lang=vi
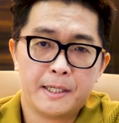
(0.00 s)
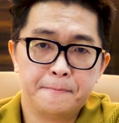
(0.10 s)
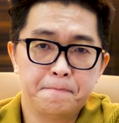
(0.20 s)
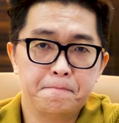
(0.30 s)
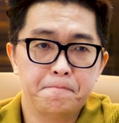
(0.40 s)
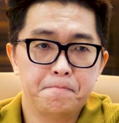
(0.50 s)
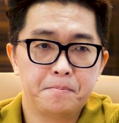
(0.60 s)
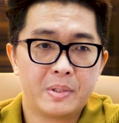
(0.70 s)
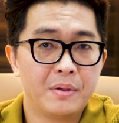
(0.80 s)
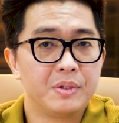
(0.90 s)
là
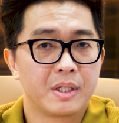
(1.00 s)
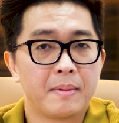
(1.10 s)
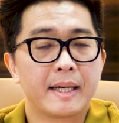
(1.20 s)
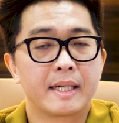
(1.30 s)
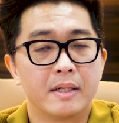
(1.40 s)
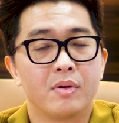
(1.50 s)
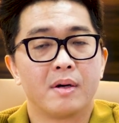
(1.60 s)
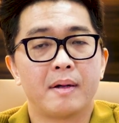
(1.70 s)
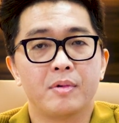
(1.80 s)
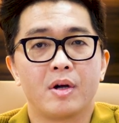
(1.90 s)
nếu như các bạn cần hoặc
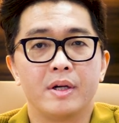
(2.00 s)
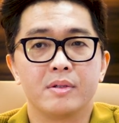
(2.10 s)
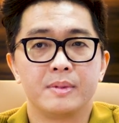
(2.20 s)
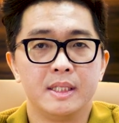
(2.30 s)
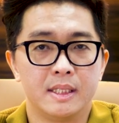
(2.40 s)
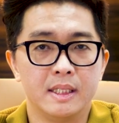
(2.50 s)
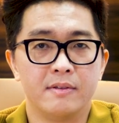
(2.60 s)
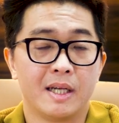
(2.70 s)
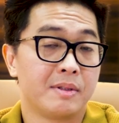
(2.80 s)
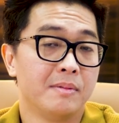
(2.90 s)
các bạn muốn hỏi thông tin
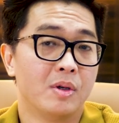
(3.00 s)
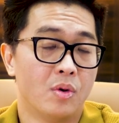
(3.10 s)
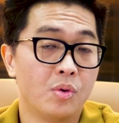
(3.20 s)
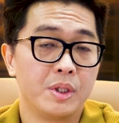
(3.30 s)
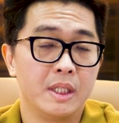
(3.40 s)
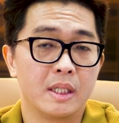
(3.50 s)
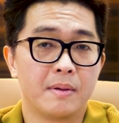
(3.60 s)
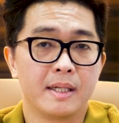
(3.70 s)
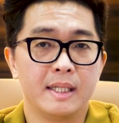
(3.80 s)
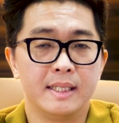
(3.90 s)
gì về FTMO thì
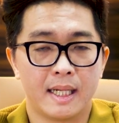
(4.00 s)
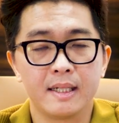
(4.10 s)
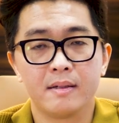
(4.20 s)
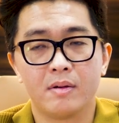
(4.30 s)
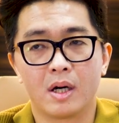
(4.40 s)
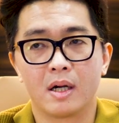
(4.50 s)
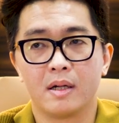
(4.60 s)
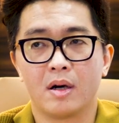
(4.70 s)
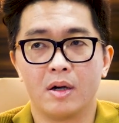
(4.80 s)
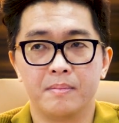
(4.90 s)
các bạn thì nhắn hoặc các
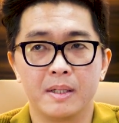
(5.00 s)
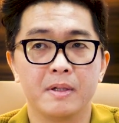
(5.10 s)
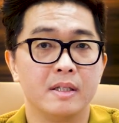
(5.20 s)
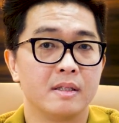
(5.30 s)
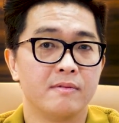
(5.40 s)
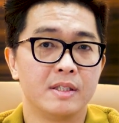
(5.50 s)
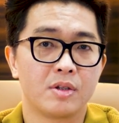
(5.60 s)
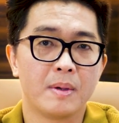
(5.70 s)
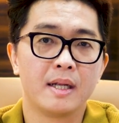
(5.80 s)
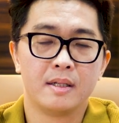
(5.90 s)
bạn hỏi mình để tư vấn
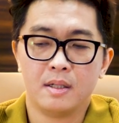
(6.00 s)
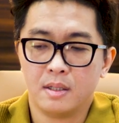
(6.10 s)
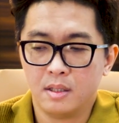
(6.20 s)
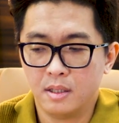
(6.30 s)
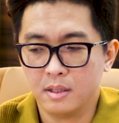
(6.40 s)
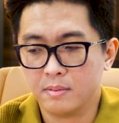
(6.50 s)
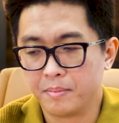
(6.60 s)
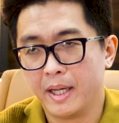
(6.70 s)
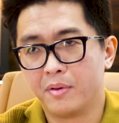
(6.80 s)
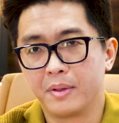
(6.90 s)
cho bạn uh,
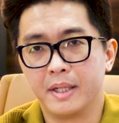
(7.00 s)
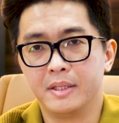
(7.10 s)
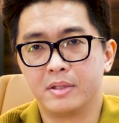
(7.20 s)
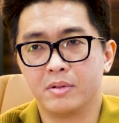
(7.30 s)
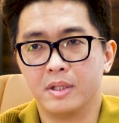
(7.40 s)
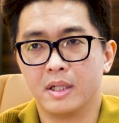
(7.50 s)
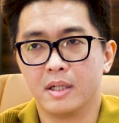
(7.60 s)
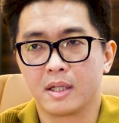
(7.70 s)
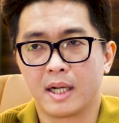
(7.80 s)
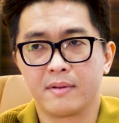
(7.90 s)
mẹo này rồi
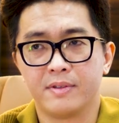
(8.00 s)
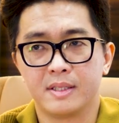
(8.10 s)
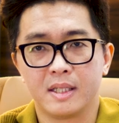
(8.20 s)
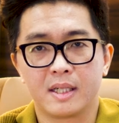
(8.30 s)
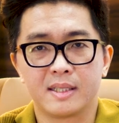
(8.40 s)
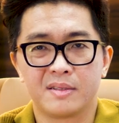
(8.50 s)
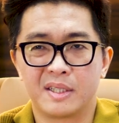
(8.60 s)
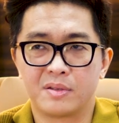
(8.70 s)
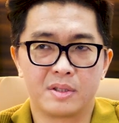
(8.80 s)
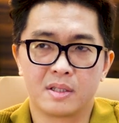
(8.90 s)
uh, cách phân tích cách giao
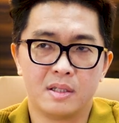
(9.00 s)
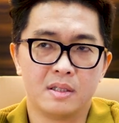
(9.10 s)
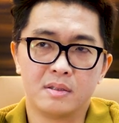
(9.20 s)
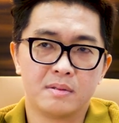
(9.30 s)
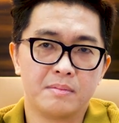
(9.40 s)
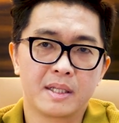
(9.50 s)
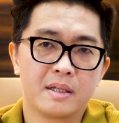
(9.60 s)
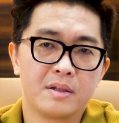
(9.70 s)
dịch rồi uh, mấy